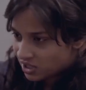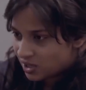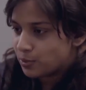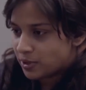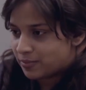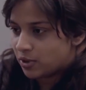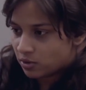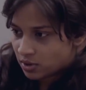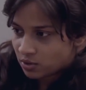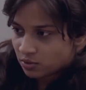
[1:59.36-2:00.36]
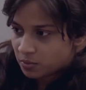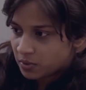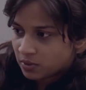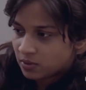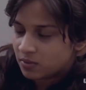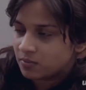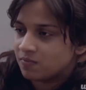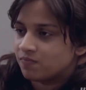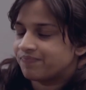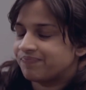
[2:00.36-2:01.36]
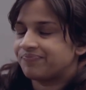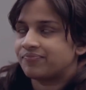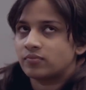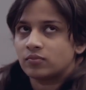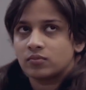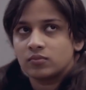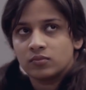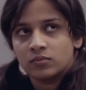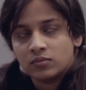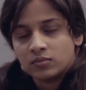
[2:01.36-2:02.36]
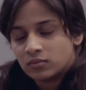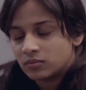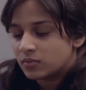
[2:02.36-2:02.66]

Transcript: சொல்ற அந்த புக்க கொஞ்சம் கொடுங்களேன் பார்த்து சொல்றேன் நீ பார்த்து சொல்றதுக்கு